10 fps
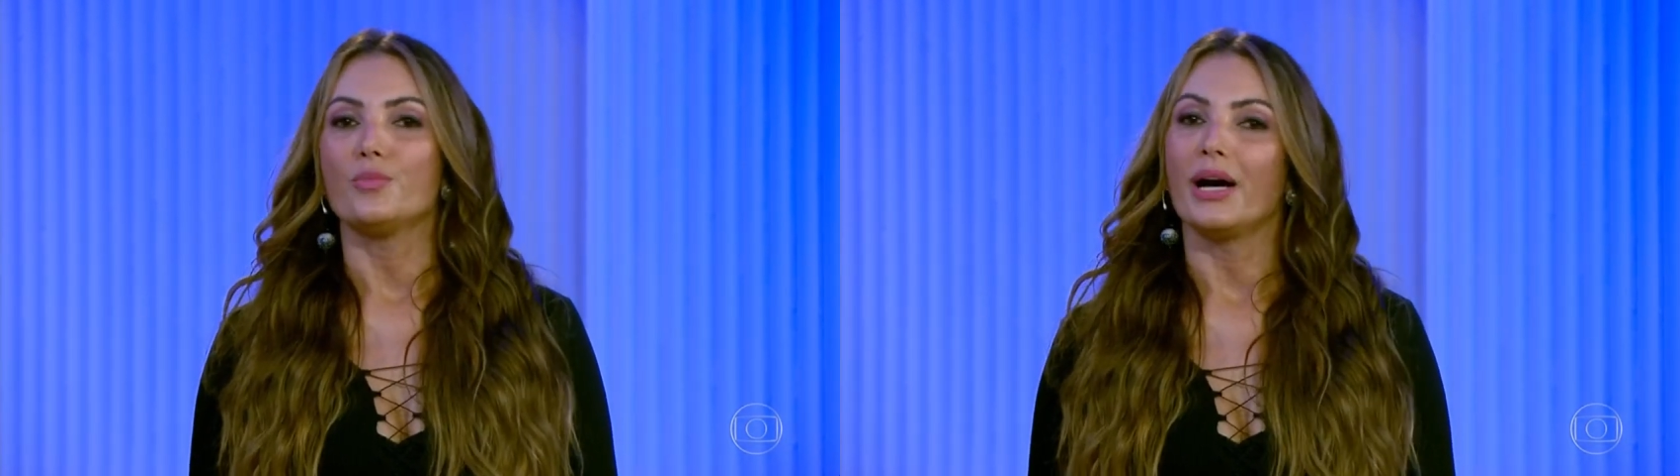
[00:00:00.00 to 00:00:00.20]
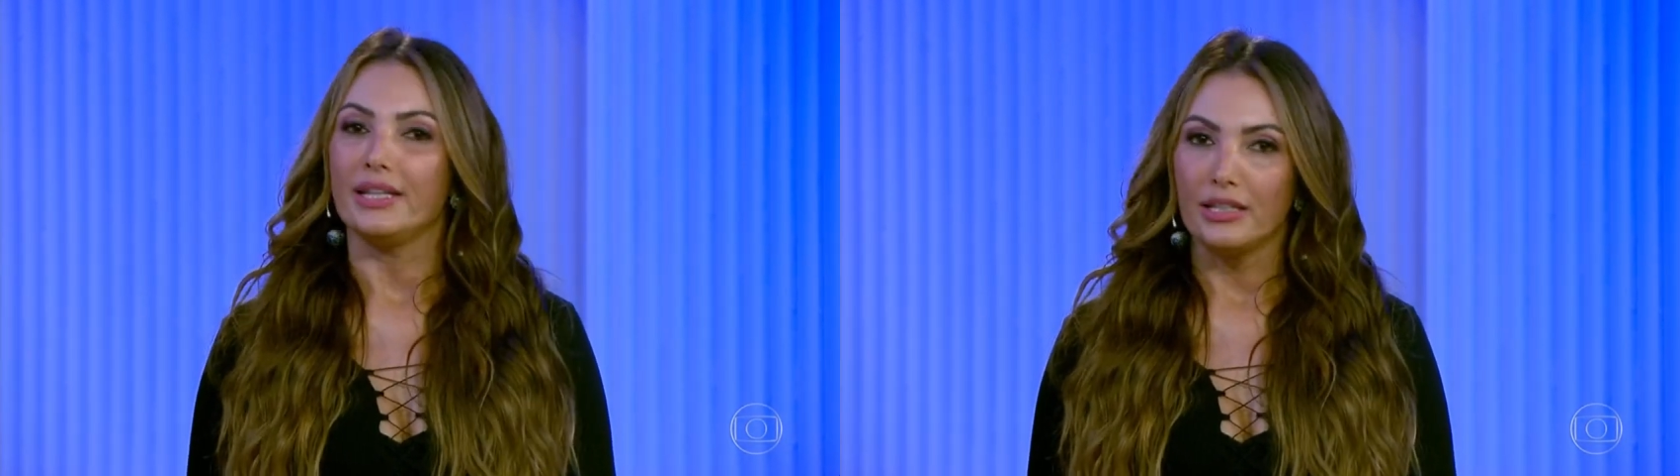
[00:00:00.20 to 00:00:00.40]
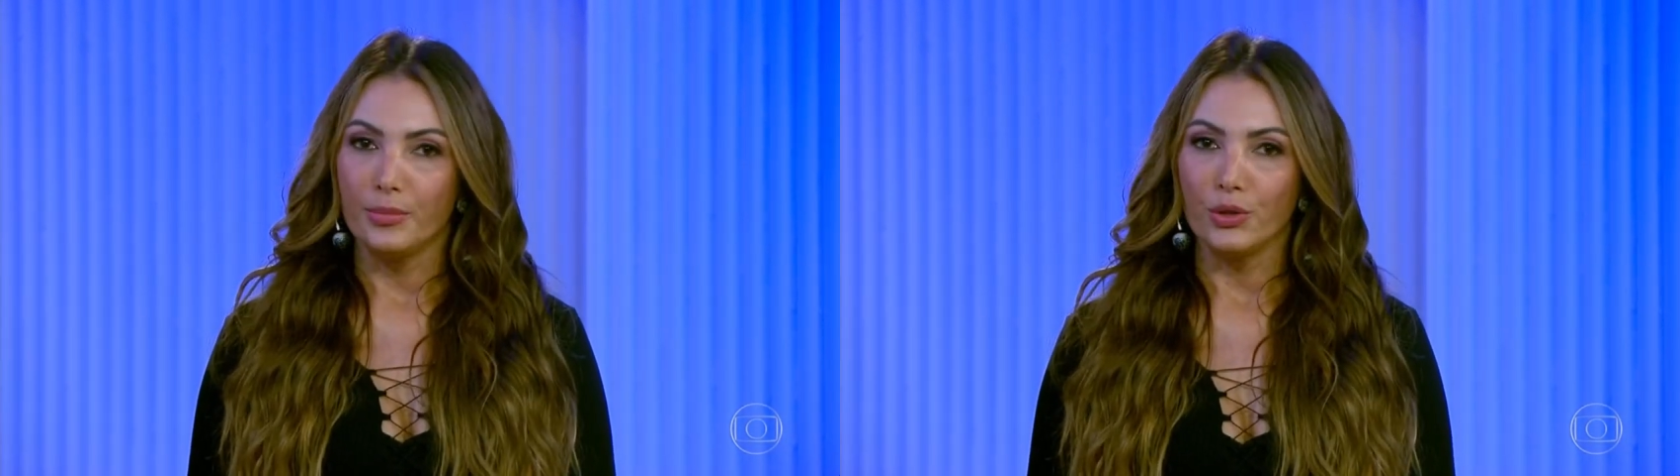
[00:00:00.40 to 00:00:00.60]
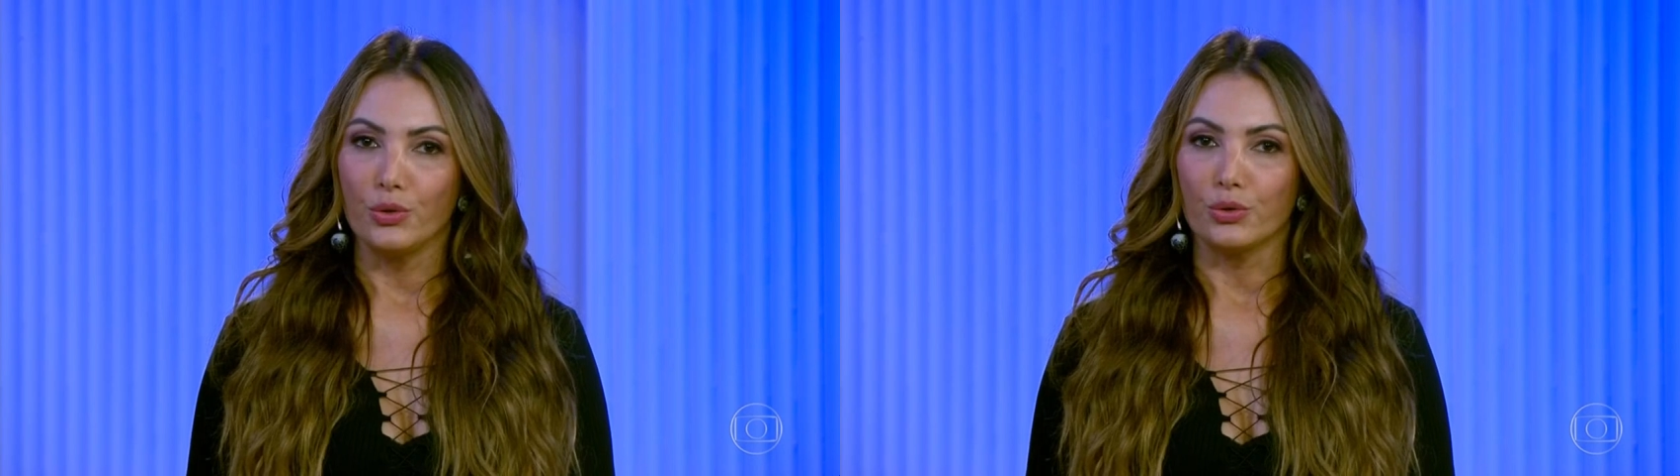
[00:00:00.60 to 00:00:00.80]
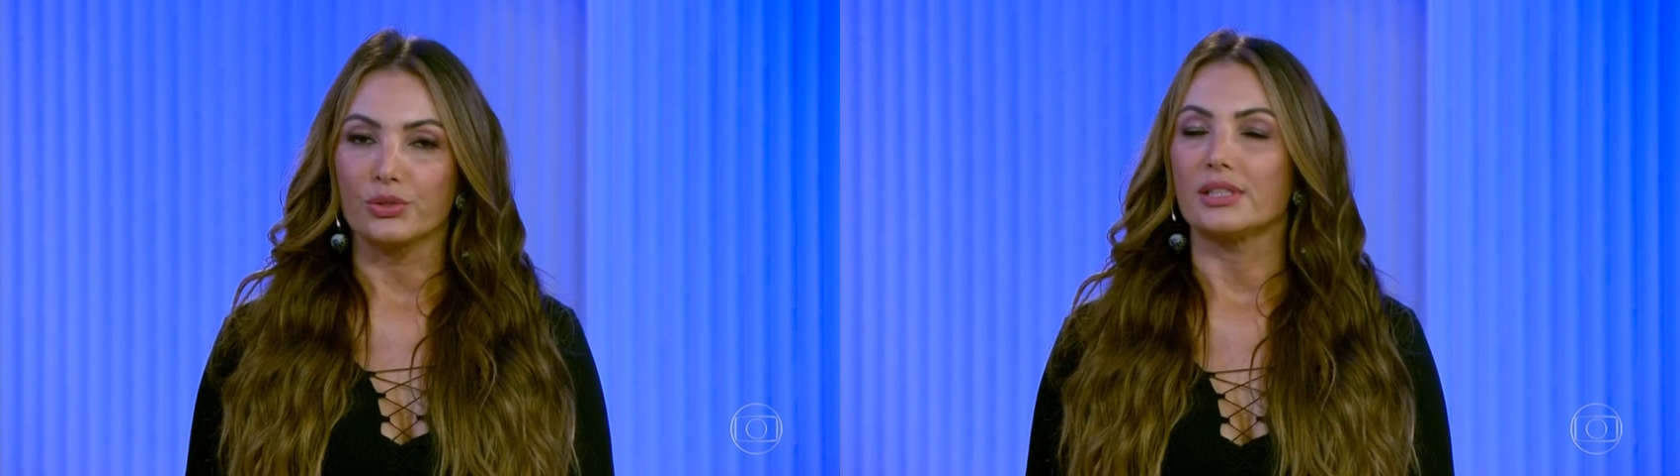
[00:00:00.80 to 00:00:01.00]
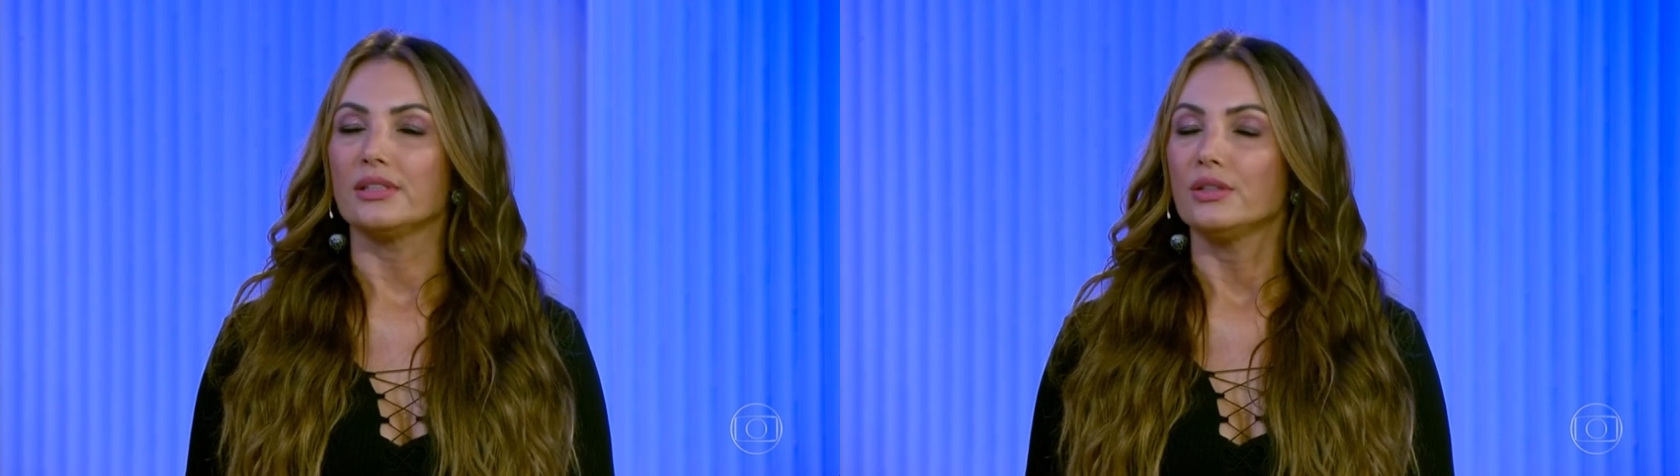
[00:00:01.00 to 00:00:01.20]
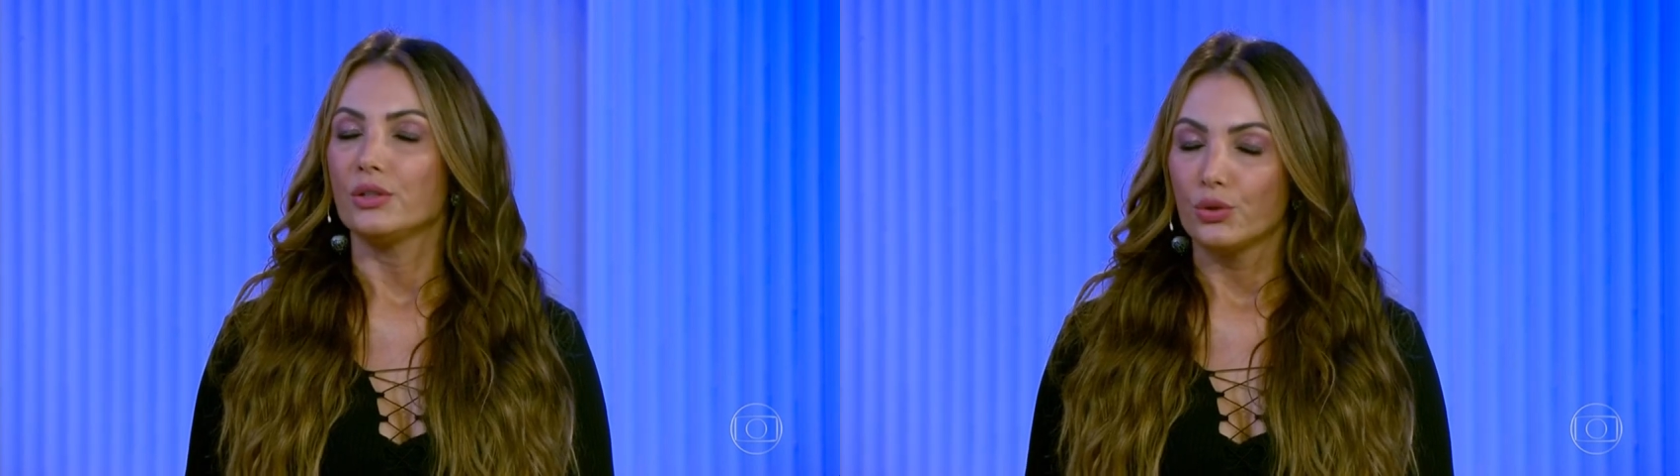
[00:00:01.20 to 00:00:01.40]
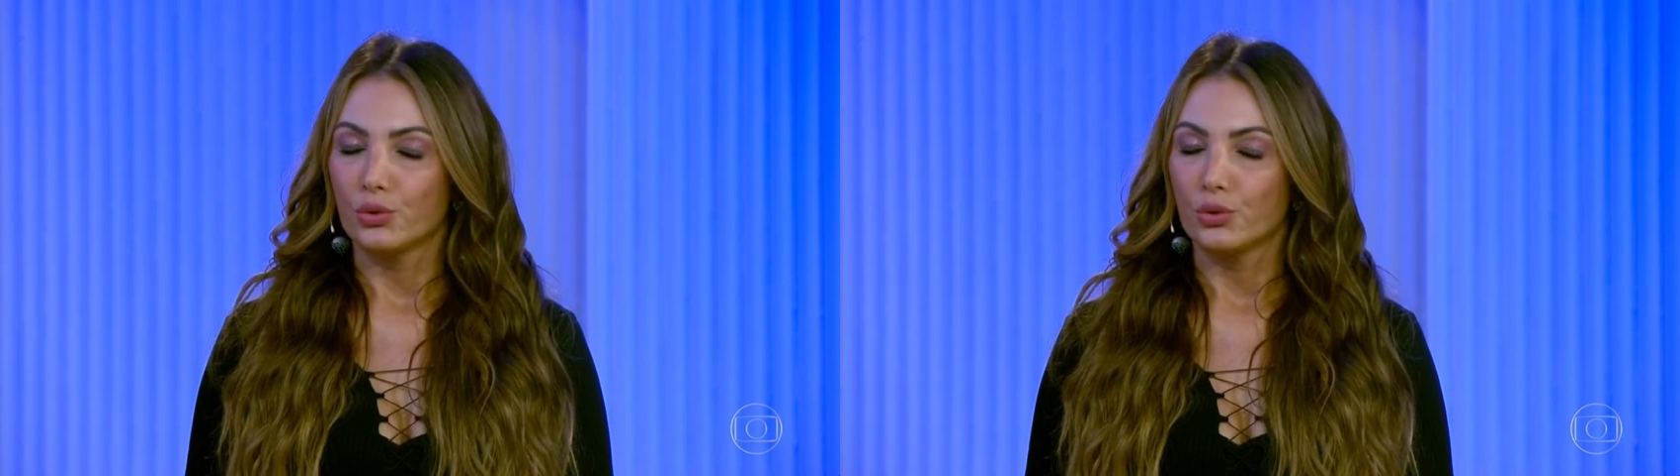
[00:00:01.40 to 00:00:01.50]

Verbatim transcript: de Marília Mendonça,